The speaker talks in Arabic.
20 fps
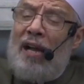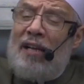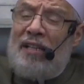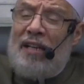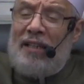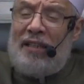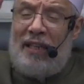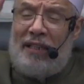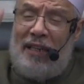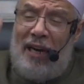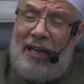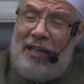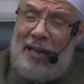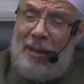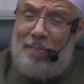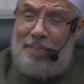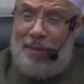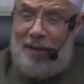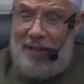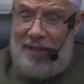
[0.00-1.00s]
أن
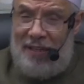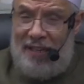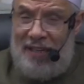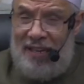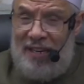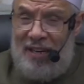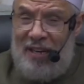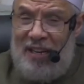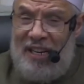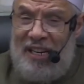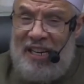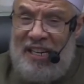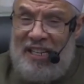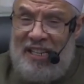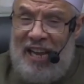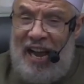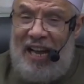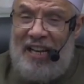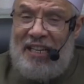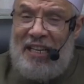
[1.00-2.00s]
يتكلم به
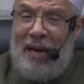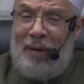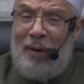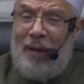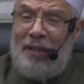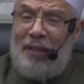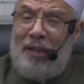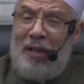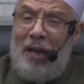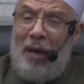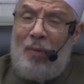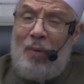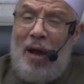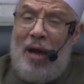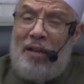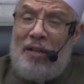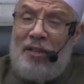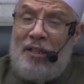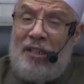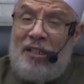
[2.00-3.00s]
يعني يود لو
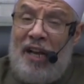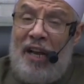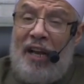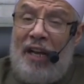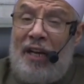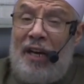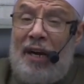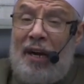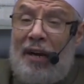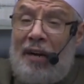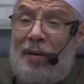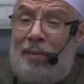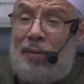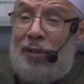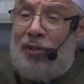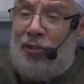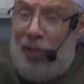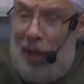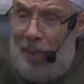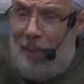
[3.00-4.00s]
أن يخر
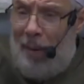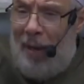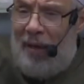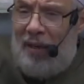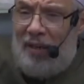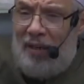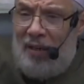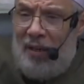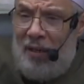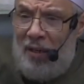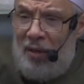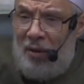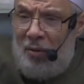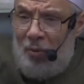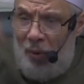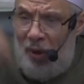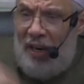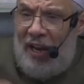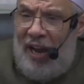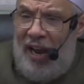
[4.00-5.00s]
من جبل
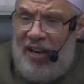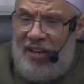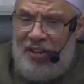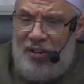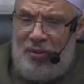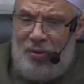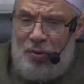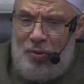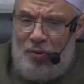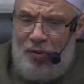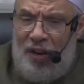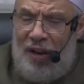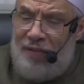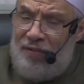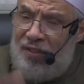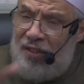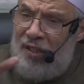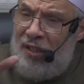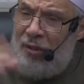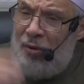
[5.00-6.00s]
ولا يجده في
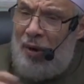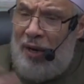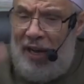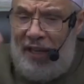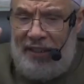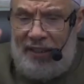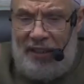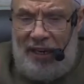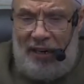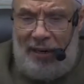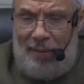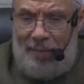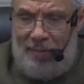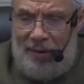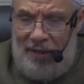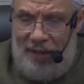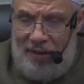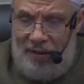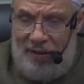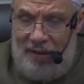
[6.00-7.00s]
نفسه ولا يتكلم
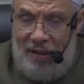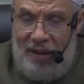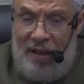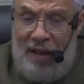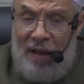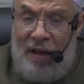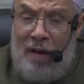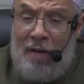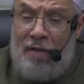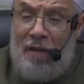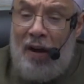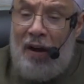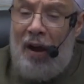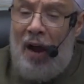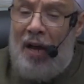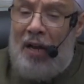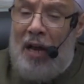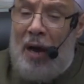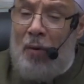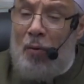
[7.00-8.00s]
به
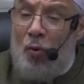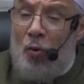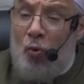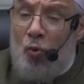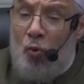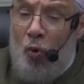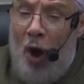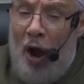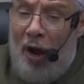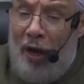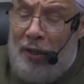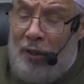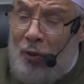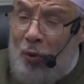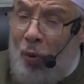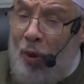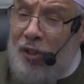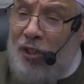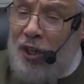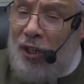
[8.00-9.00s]
فقال وقد
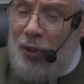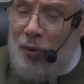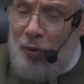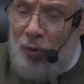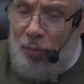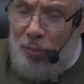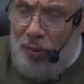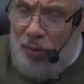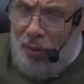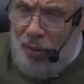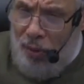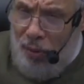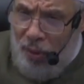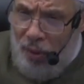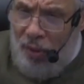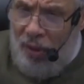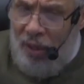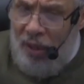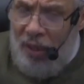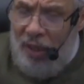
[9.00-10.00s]

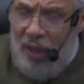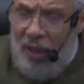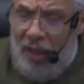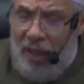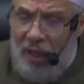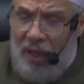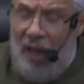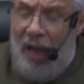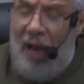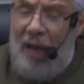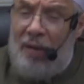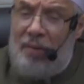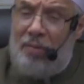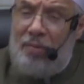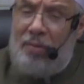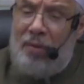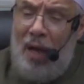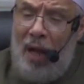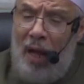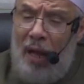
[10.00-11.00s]
وجدتموه
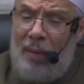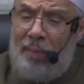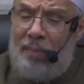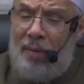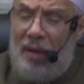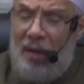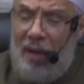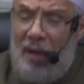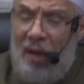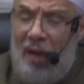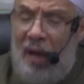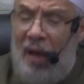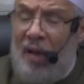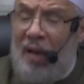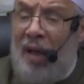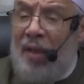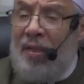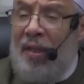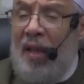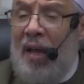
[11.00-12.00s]
قالوا نعم قال
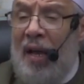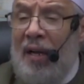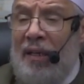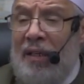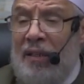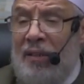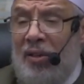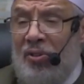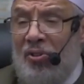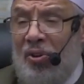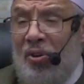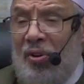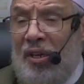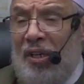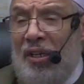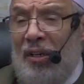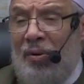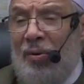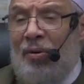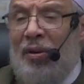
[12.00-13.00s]
ذلك
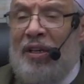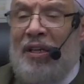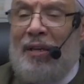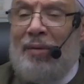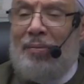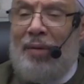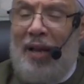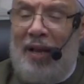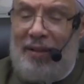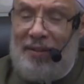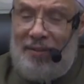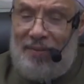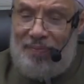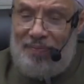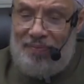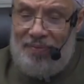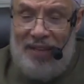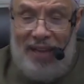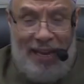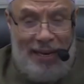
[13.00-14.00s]
صريح الايمان
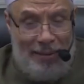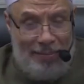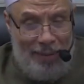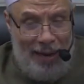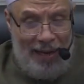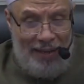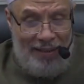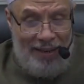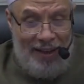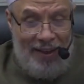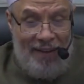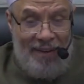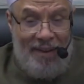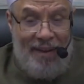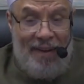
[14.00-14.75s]
المعنى